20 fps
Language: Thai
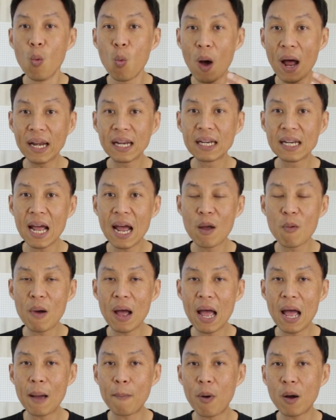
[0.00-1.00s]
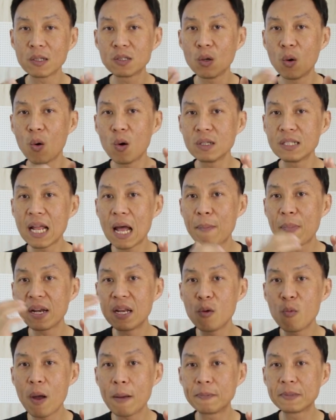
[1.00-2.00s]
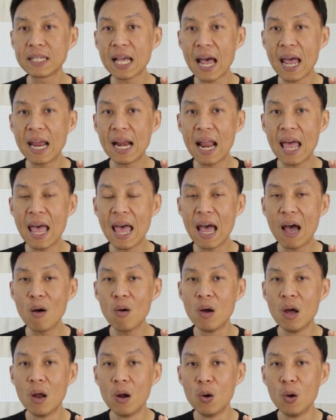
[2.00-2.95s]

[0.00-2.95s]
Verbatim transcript: วัดได้ว่าพอส่งโฆษณาไปที่เว็บไซต์แล้ว